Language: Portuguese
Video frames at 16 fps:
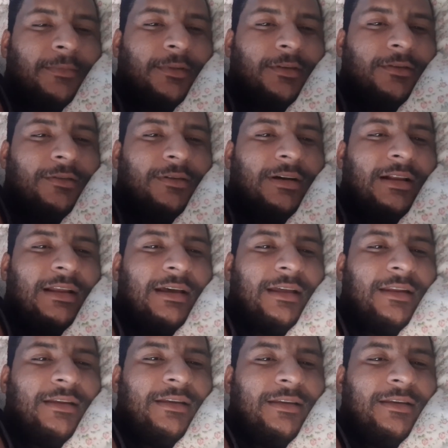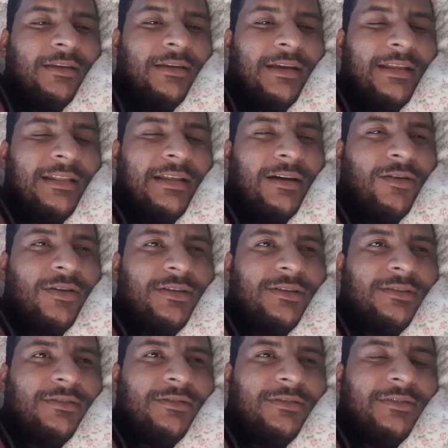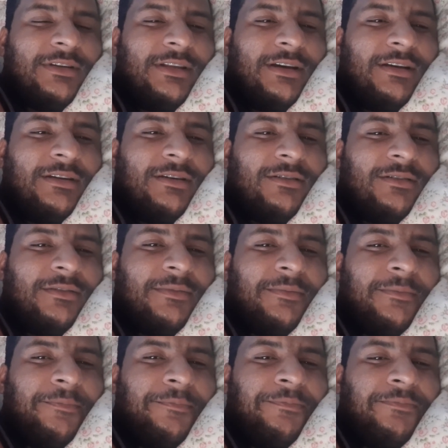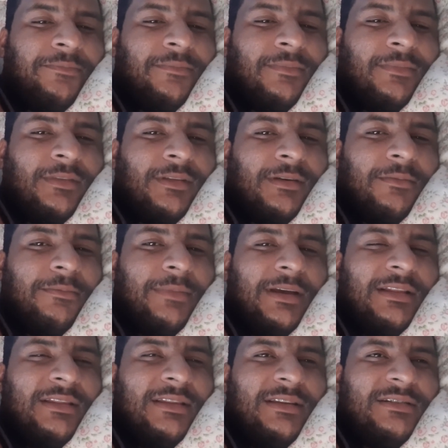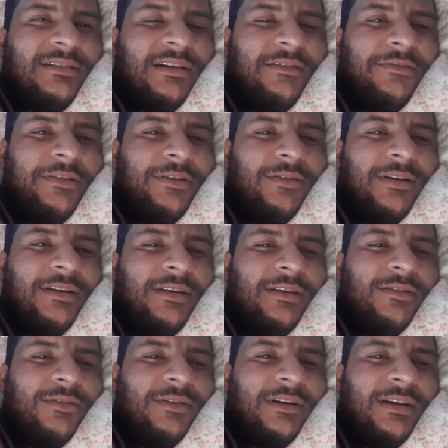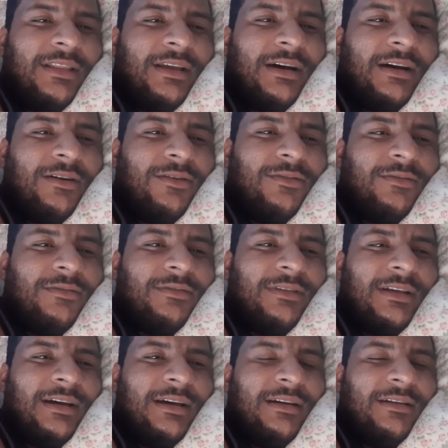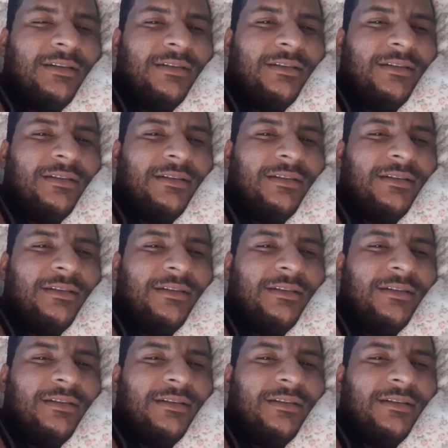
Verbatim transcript: Oi galera aí, quem tá gostando dos vídeos aí, ó. Pede desafio aí no canal, tá?